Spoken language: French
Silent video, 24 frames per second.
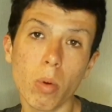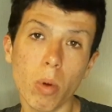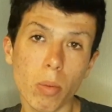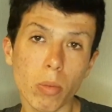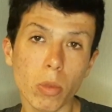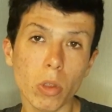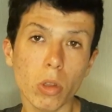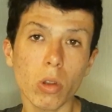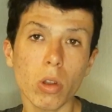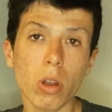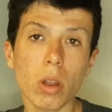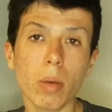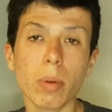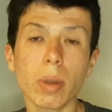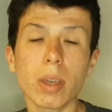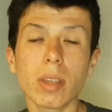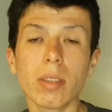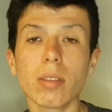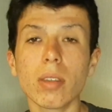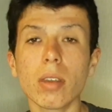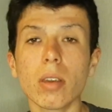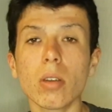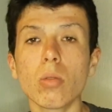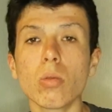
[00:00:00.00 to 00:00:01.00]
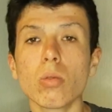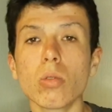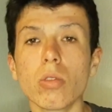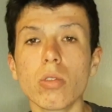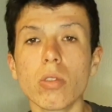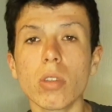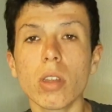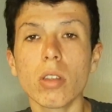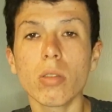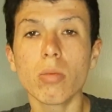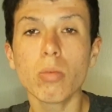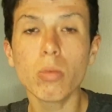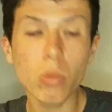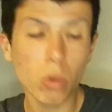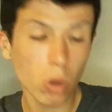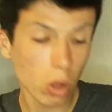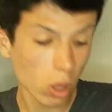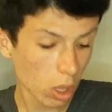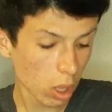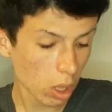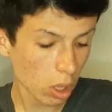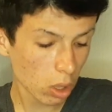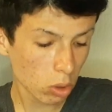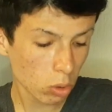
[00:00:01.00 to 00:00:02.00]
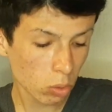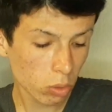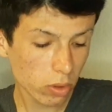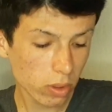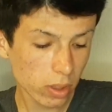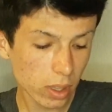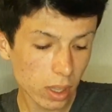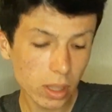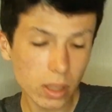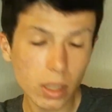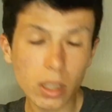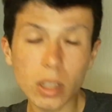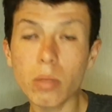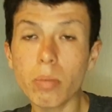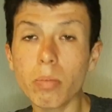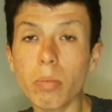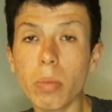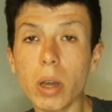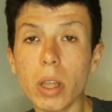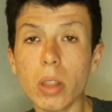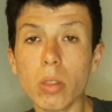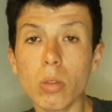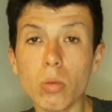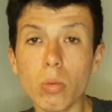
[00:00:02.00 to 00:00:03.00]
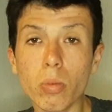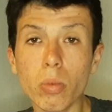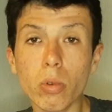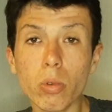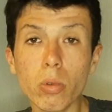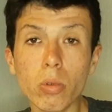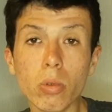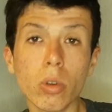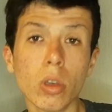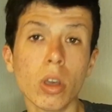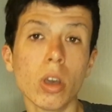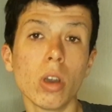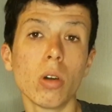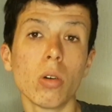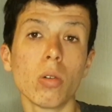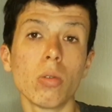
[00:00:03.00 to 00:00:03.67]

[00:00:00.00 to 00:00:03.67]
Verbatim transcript: En même temps, on a pris 5 contre Strasbourg, donc ça n'aide pas non plus.